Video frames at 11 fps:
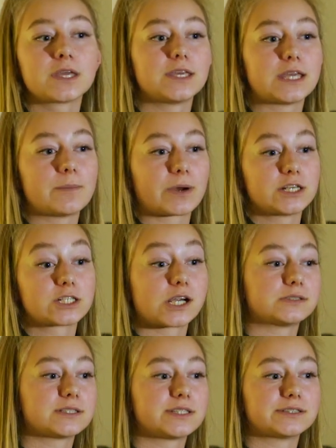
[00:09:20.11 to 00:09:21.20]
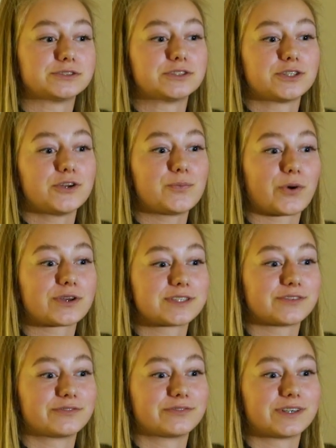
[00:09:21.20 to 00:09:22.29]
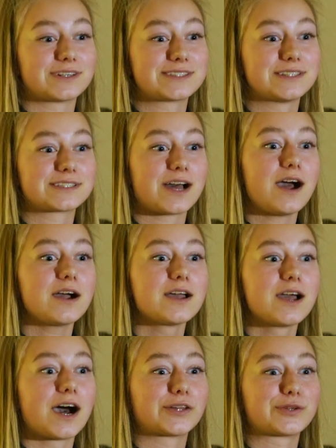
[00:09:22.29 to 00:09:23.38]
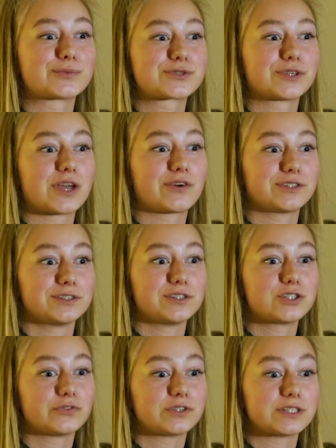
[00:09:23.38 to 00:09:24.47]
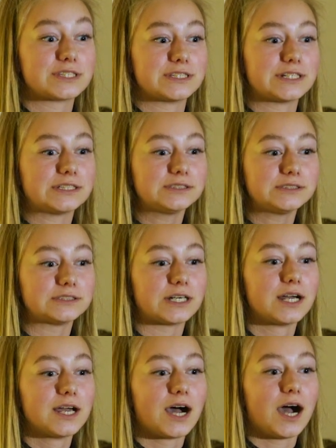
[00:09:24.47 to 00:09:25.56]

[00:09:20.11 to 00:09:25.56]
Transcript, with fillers: И я пролежала целую неделю просто в слезах о том, что я вроде ничего не сделала,